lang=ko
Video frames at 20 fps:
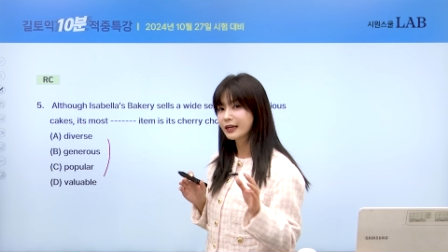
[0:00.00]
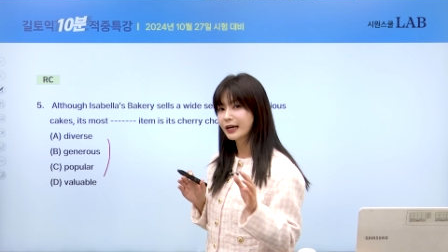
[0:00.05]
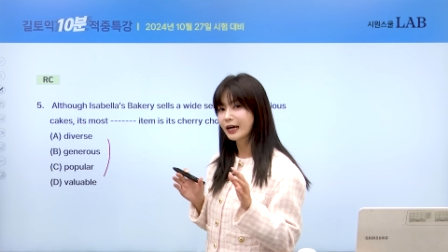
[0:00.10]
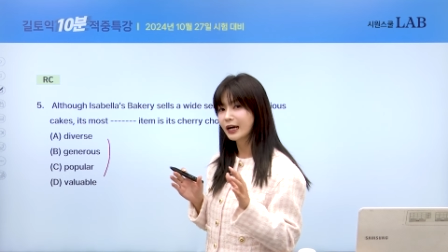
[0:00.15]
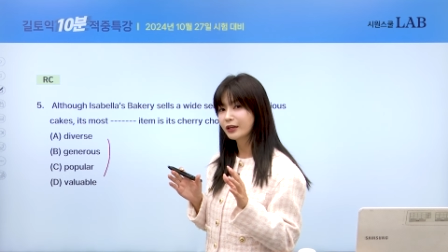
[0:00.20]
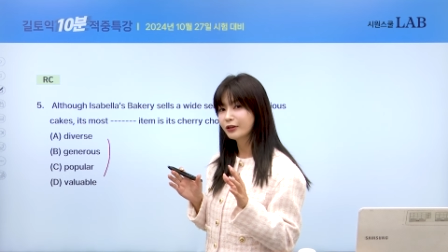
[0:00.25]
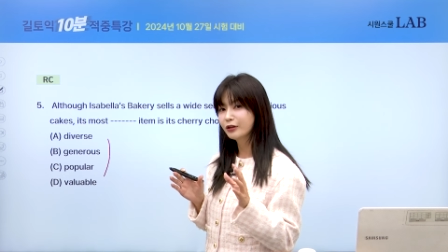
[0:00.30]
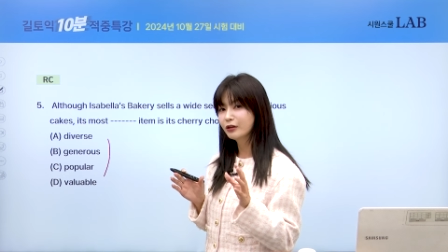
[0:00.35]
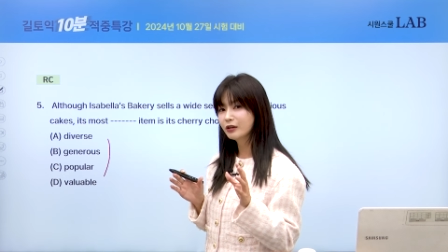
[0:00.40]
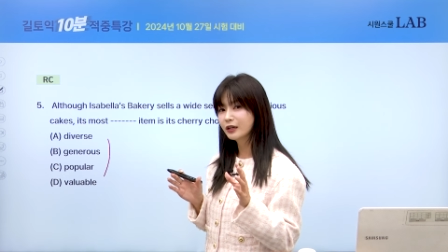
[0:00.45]

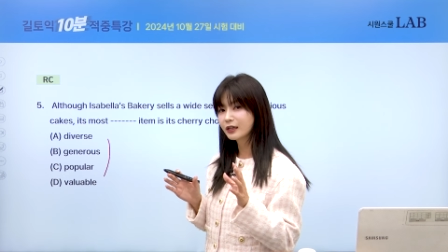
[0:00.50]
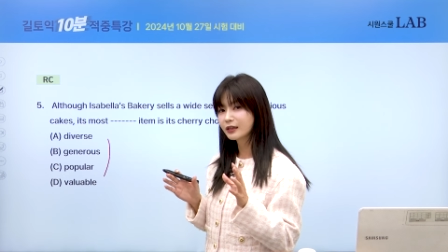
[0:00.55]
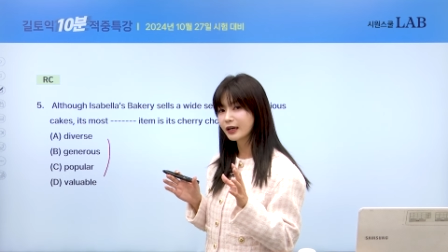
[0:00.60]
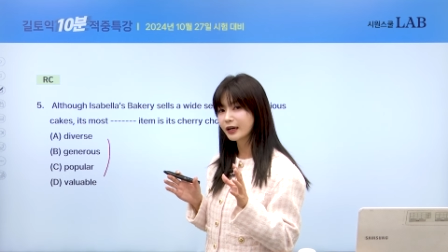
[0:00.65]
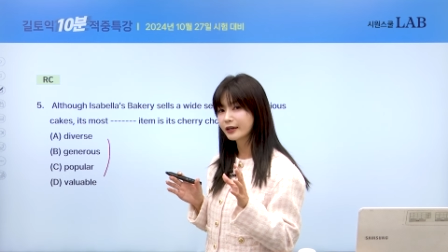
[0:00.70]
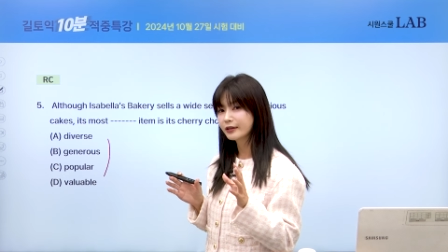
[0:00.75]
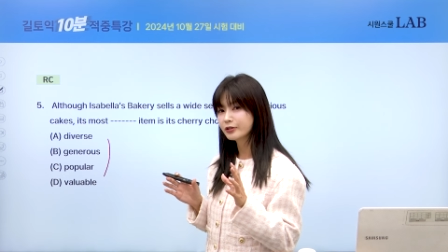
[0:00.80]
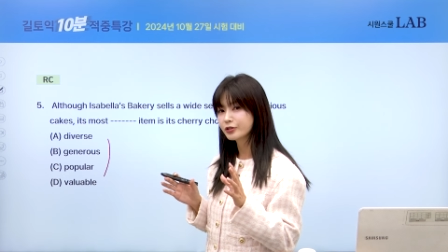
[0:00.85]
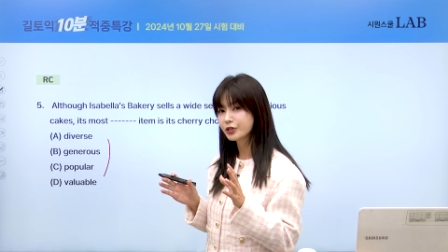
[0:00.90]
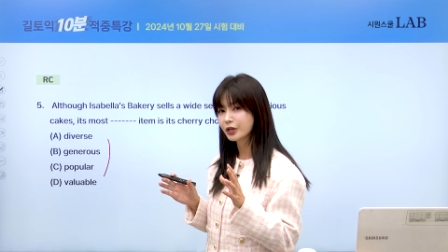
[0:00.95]
단어가
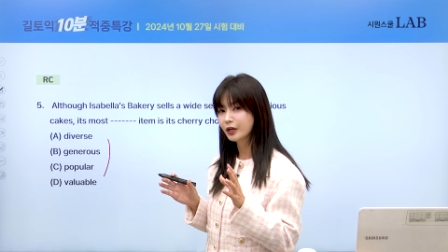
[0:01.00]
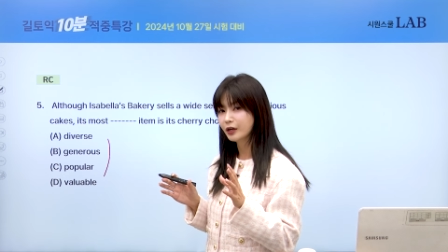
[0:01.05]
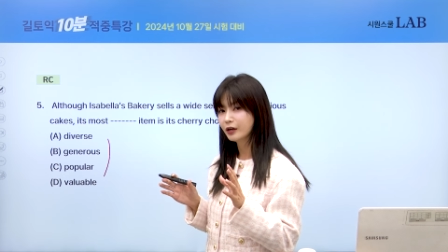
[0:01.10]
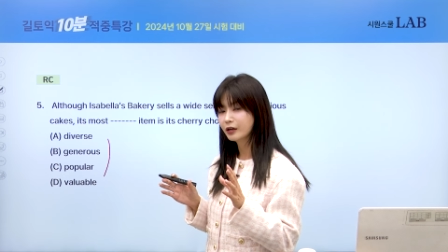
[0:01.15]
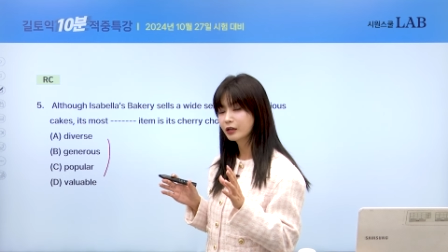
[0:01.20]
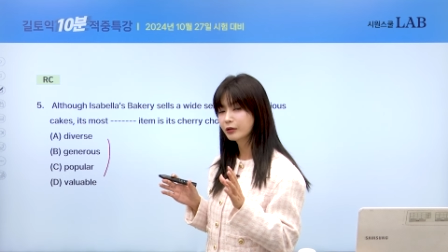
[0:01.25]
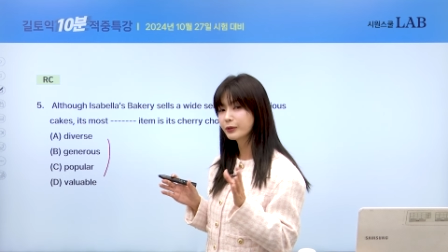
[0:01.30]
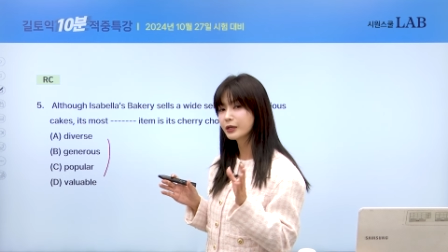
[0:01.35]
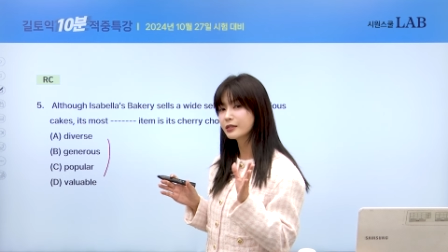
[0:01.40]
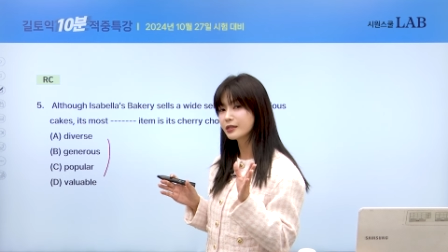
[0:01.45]
다르죠.
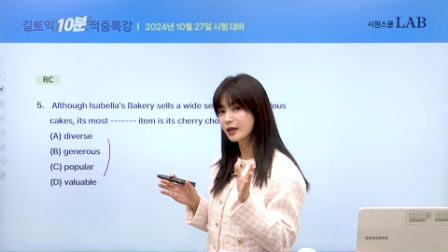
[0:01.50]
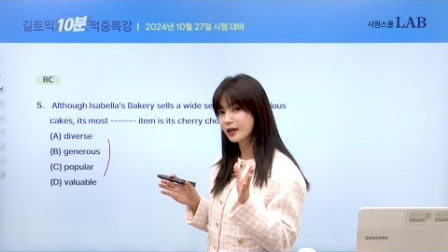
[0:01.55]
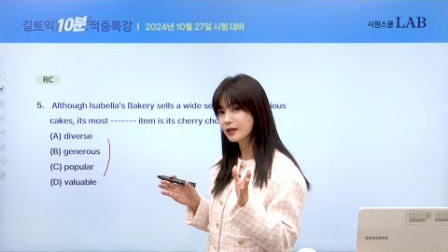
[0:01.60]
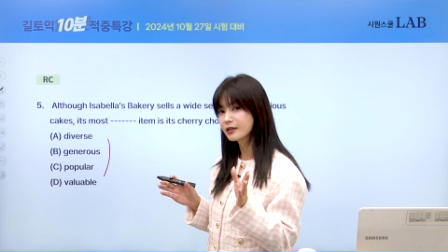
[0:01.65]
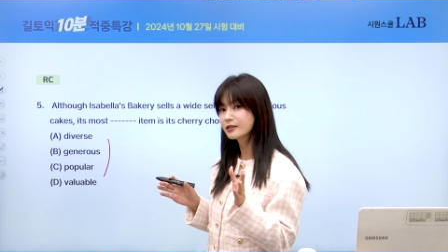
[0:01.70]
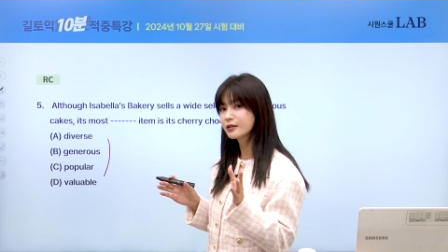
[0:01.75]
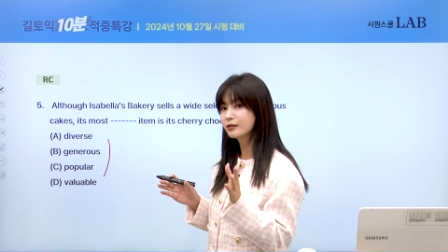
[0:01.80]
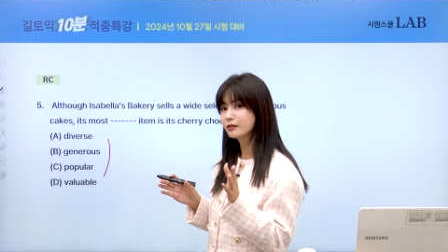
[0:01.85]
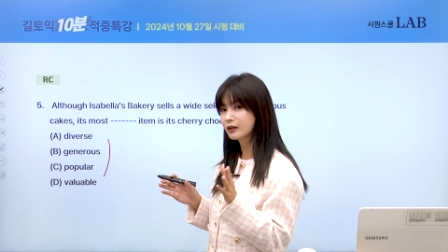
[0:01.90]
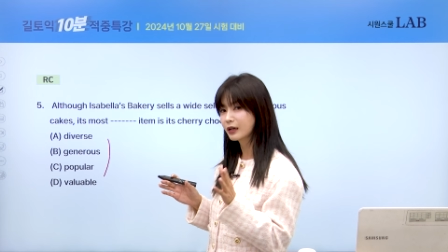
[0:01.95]
그럼 이제
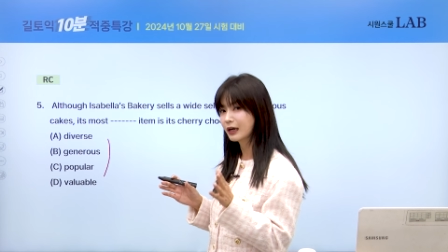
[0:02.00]
해석을